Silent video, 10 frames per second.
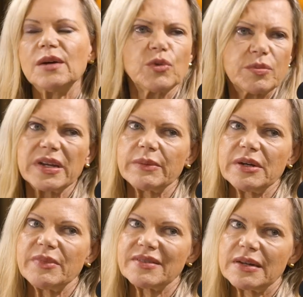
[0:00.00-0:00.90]
muss man
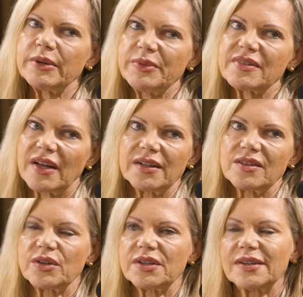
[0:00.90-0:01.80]
aber immer selber
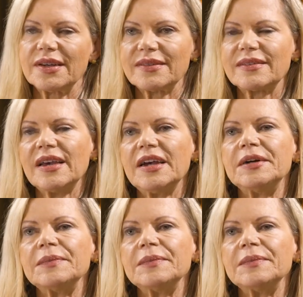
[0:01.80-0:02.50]
bezahlen, solche Tests.